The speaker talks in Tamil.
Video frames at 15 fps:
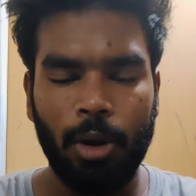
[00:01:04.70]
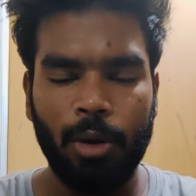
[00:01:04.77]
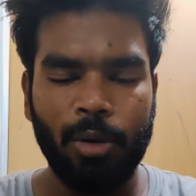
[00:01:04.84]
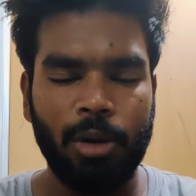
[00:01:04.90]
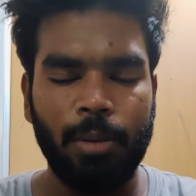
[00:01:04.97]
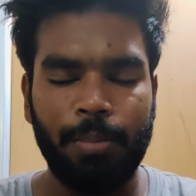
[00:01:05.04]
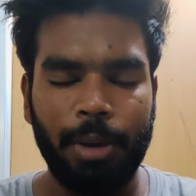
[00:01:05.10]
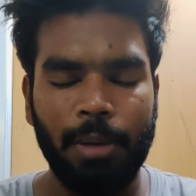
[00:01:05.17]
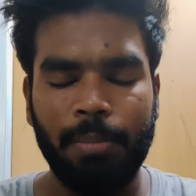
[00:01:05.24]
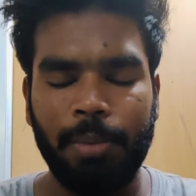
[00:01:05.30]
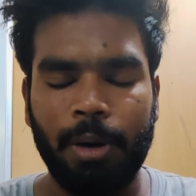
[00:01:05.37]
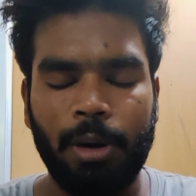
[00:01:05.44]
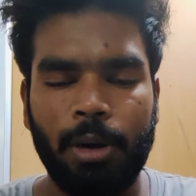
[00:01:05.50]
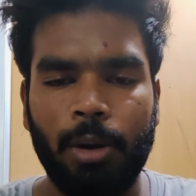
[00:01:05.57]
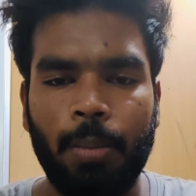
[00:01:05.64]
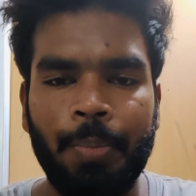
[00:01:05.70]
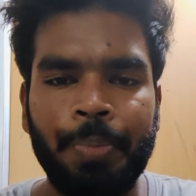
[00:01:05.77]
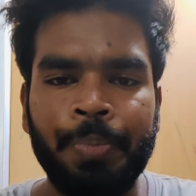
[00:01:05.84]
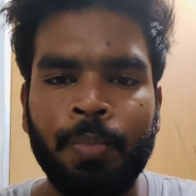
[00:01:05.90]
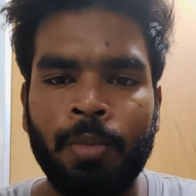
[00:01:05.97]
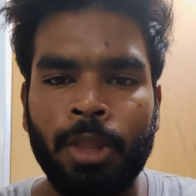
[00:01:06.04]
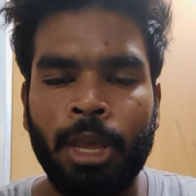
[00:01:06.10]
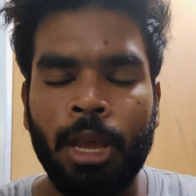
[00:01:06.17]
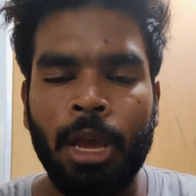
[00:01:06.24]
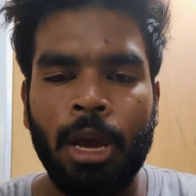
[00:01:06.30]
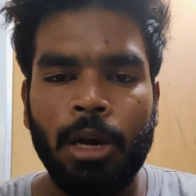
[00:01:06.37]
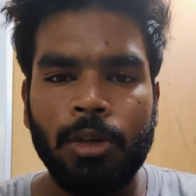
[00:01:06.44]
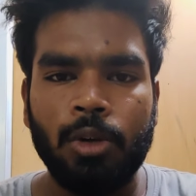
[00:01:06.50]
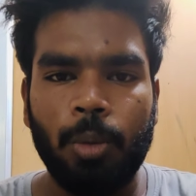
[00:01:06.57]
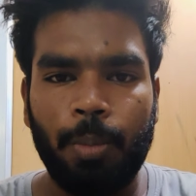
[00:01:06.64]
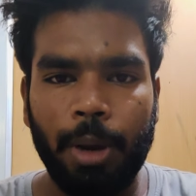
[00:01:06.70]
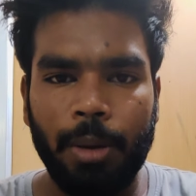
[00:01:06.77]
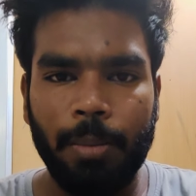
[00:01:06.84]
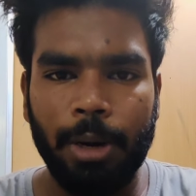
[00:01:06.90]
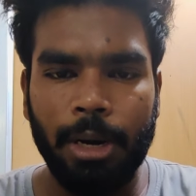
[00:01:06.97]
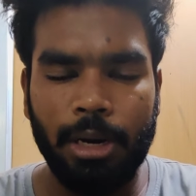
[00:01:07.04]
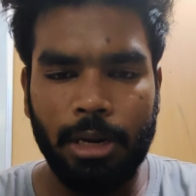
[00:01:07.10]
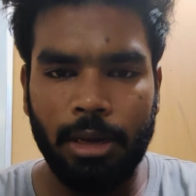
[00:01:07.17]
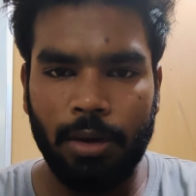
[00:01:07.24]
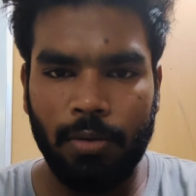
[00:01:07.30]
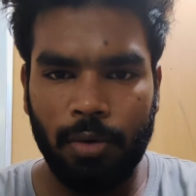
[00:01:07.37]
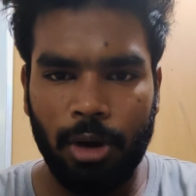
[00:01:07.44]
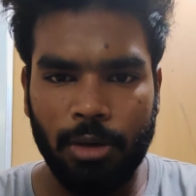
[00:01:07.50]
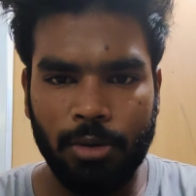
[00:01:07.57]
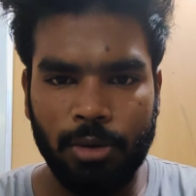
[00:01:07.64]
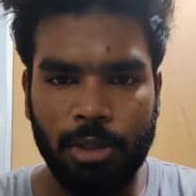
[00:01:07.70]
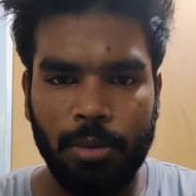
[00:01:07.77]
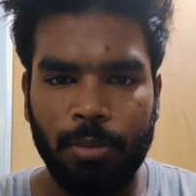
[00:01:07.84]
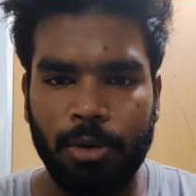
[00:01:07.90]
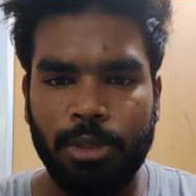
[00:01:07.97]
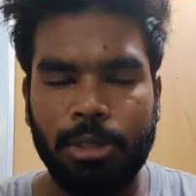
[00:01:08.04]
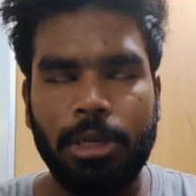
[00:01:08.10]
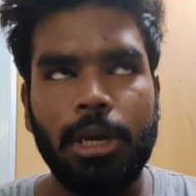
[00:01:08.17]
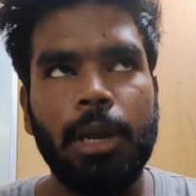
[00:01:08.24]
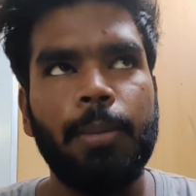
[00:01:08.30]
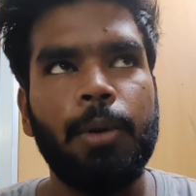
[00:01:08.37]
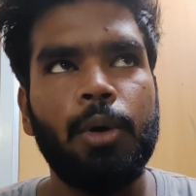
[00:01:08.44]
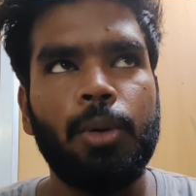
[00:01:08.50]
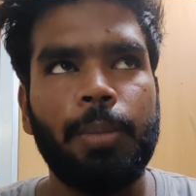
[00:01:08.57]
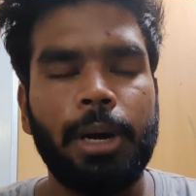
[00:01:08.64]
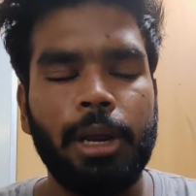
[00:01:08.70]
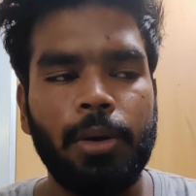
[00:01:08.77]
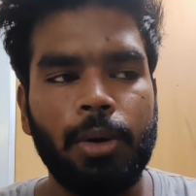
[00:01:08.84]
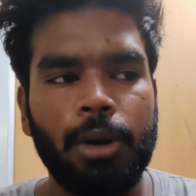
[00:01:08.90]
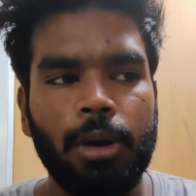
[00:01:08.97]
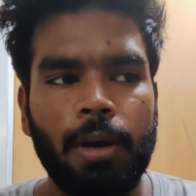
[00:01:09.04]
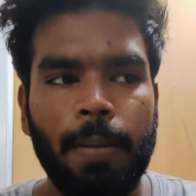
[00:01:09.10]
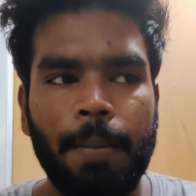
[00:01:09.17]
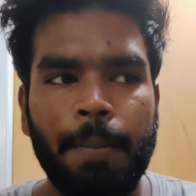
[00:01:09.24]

ஓரளவுக்கு பிக் பண்ணிட்டோம் ஸோ பிக் பண்ணிவிட்டு ஃபுல்லாக சுற்றி முடிச்சுட்டு எப்படியும் ஒரு மணி ஒரு